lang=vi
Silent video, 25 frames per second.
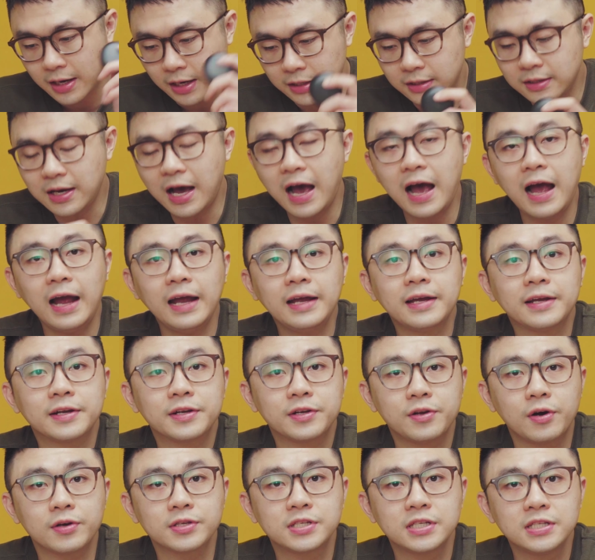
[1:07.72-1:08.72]
Cái thứ hai
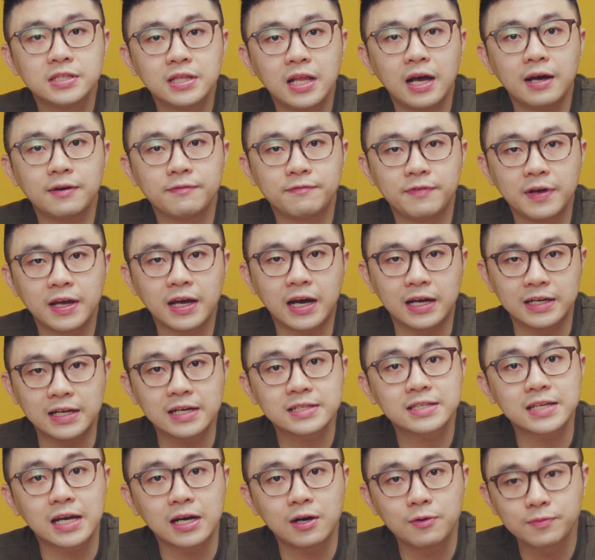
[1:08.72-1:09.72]
đó chính là về khả
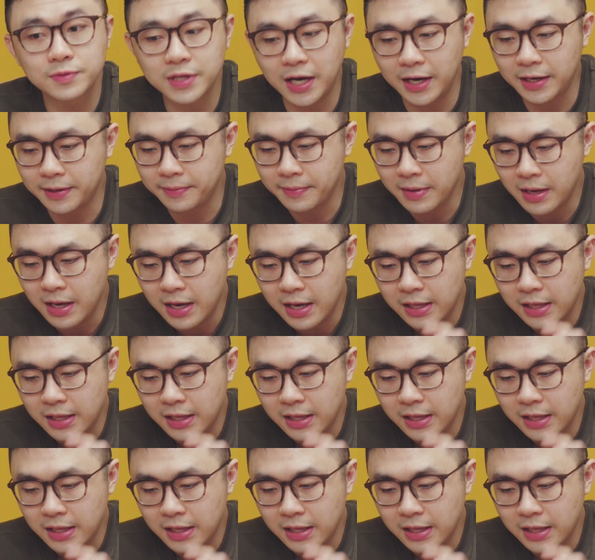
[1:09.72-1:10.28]
năng sạc không dây.